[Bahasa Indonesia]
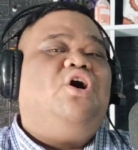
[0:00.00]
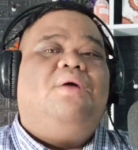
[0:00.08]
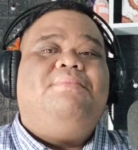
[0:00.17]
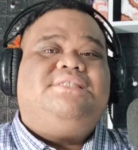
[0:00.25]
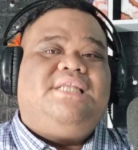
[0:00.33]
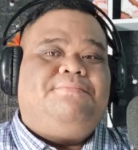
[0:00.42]

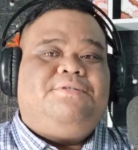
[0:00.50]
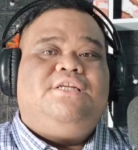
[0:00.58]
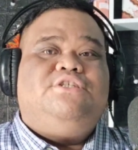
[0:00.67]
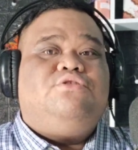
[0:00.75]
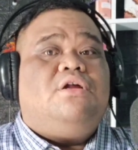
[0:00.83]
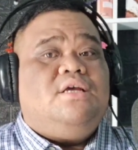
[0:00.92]
kolom deskripsi
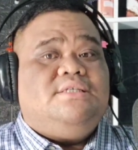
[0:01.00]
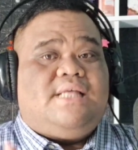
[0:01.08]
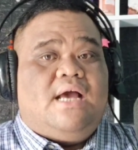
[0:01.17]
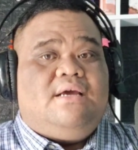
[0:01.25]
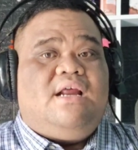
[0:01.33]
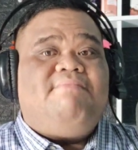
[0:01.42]
di situ ada
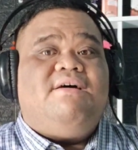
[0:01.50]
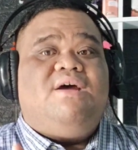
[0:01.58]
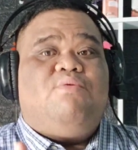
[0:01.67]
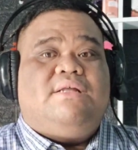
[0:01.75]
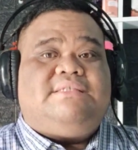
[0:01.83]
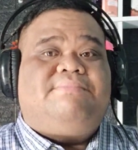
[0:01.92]
Instagram,
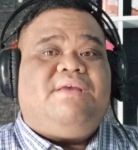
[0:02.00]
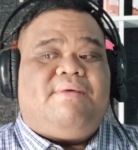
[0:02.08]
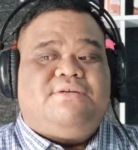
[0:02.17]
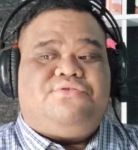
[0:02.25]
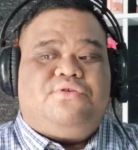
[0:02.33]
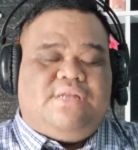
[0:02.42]
ada WhatsAppnya
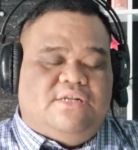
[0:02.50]
Mas Tulus.